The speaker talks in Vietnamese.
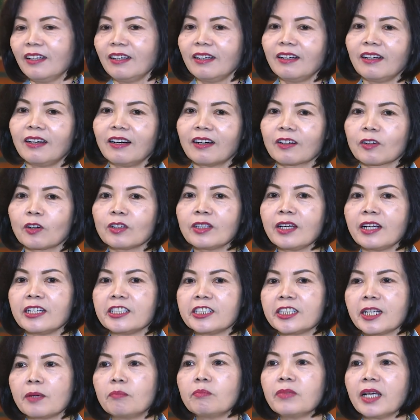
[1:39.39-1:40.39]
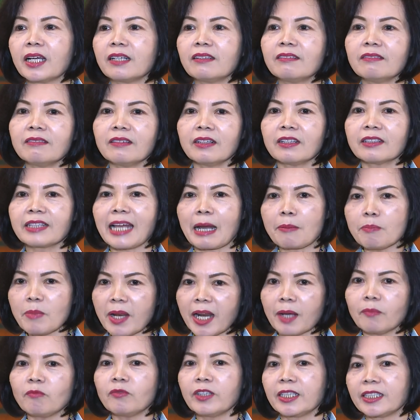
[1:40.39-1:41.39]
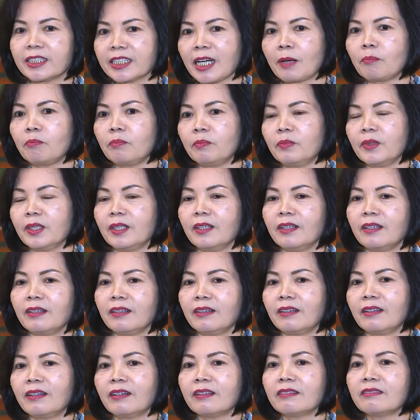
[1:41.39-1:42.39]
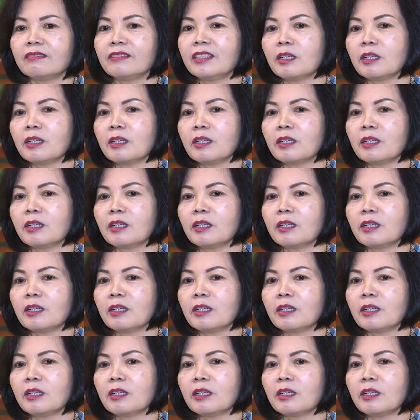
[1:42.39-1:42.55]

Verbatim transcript: có thể chiếm đến 85%.